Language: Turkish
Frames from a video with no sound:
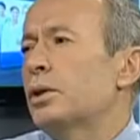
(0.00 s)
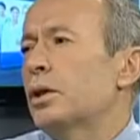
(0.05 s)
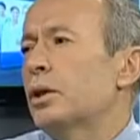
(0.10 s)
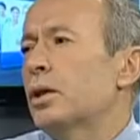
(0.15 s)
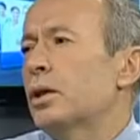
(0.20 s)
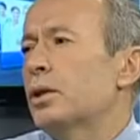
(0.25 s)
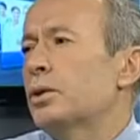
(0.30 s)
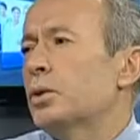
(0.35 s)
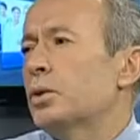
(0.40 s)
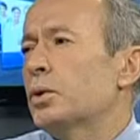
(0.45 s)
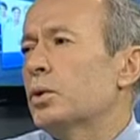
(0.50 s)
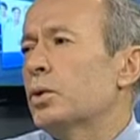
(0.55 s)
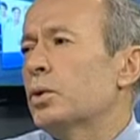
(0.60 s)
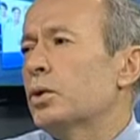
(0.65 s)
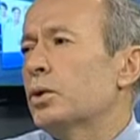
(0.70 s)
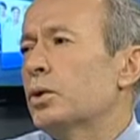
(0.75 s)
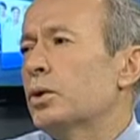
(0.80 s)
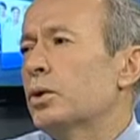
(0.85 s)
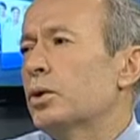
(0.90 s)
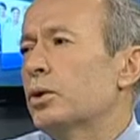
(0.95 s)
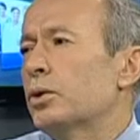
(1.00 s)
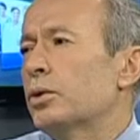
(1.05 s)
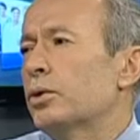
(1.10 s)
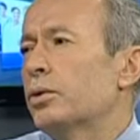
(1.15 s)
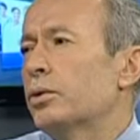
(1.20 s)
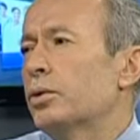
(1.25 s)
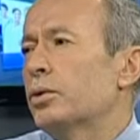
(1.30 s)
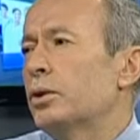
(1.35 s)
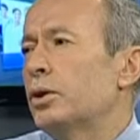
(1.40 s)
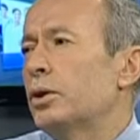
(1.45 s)
daha çok
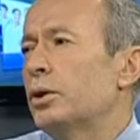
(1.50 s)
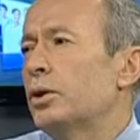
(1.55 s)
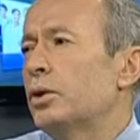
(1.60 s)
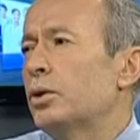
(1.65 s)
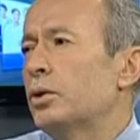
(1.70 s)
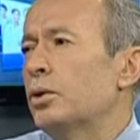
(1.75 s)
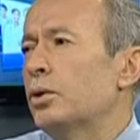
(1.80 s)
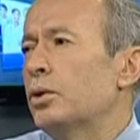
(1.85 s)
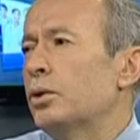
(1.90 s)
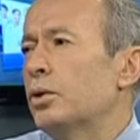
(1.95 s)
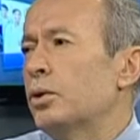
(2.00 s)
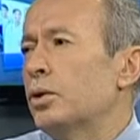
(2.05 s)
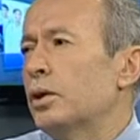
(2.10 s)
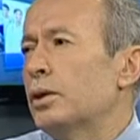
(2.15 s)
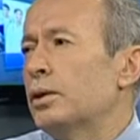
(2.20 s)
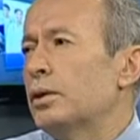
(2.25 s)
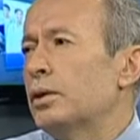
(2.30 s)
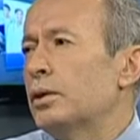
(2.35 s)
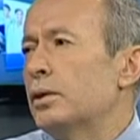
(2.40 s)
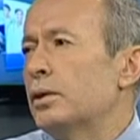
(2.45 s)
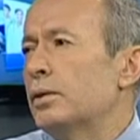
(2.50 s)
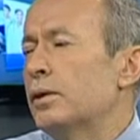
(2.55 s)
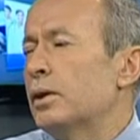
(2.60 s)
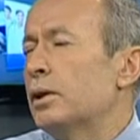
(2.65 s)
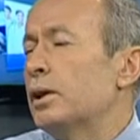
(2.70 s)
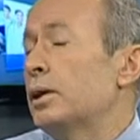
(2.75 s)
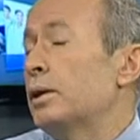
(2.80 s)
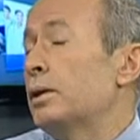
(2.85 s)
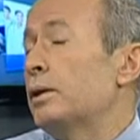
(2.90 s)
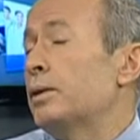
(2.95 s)
e, iyi yönettiğini ve
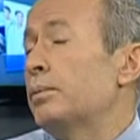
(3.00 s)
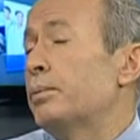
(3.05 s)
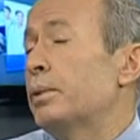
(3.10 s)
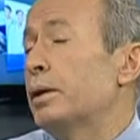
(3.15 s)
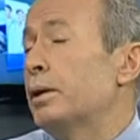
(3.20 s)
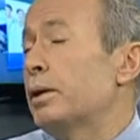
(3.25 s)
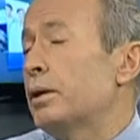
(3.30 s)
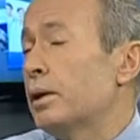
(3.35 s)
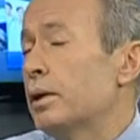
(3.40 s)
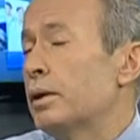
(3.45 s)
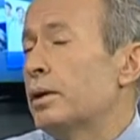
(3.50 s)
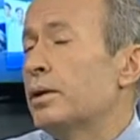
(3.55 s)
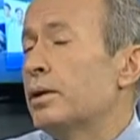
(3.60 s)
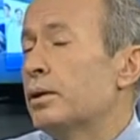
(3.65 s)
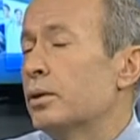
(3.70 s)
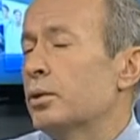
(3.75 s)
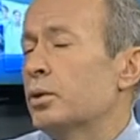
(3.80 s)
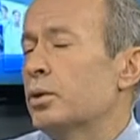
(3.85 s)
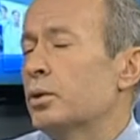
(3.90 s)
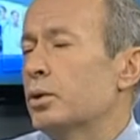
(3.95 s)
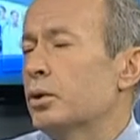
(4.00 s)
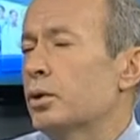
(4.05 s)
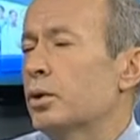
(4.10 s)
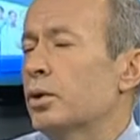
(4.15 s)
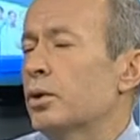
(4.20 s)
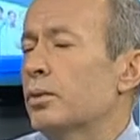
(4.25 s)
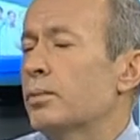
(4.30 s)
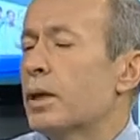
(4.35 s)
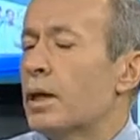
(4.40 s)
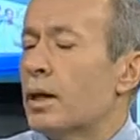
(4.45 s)
iyi belirlediğini
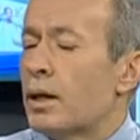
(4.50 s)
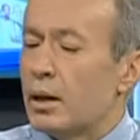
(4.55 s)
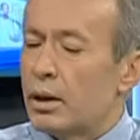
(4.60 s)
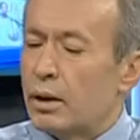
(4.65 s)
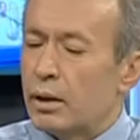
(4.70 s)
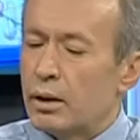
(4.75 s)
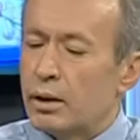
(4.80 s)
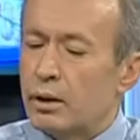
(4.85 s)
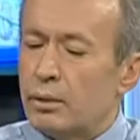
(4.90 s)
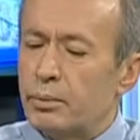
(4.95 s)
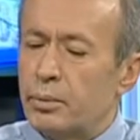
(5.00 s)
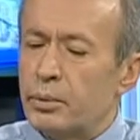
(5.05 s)
düşünüyorum. E,